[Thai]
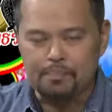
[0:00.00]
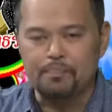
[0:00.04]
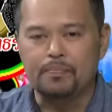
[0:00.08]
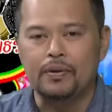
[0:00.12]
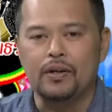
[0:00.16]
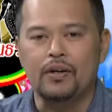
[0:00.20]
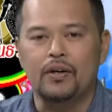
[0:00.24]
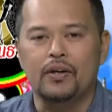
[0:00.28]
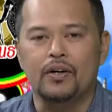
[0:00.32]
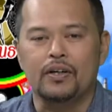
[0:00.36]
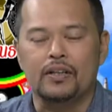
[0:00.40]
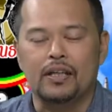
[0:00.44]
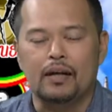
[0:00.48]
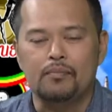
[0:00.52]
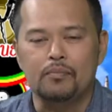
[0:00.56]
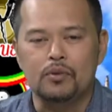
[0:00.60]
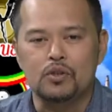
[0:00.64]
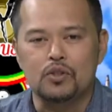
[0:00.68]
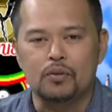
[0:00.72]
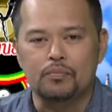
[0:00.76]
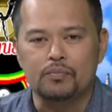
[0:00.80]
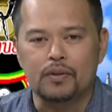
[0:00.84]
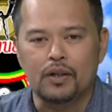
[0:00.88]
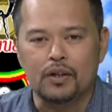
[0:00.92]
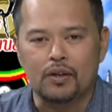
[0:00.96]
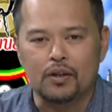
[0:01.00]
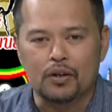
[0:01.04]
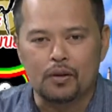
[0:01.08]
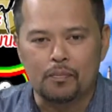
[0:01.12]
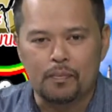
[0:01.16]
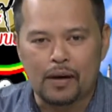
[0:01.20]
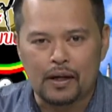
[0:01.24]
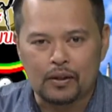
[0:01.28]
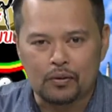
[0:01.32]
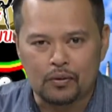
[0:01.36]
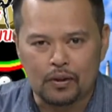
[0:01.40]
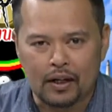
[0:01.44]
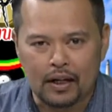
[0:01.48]
พี่น้องท่านผู้ชมที่เคารพ
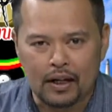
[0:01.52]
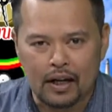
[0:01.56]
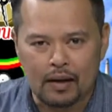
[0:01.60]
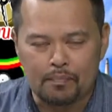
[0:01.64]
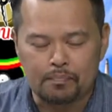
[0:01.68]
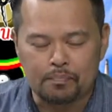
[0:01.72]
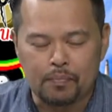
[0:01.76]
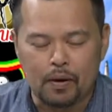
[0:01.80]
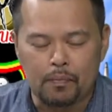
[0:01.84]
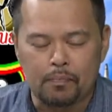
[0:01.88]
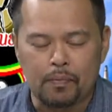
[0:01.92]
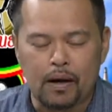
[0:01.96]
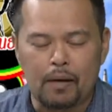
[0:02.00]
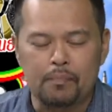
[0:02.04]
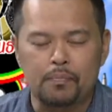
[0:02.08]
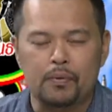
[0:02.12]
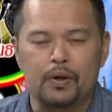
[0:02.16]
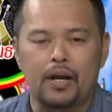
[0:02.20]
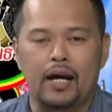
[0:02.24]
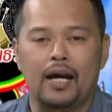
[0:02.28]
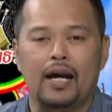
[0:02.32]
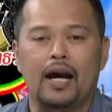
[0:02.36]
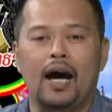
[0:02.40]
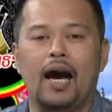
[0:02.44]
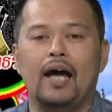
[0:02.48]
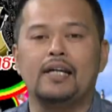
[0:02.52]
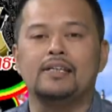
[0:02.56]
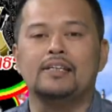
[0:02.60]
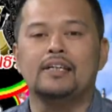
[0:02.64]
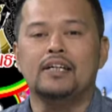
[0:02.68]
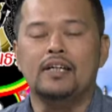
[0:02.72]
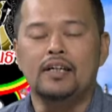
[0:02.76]
รักทุกท่านกับพบกับรายการ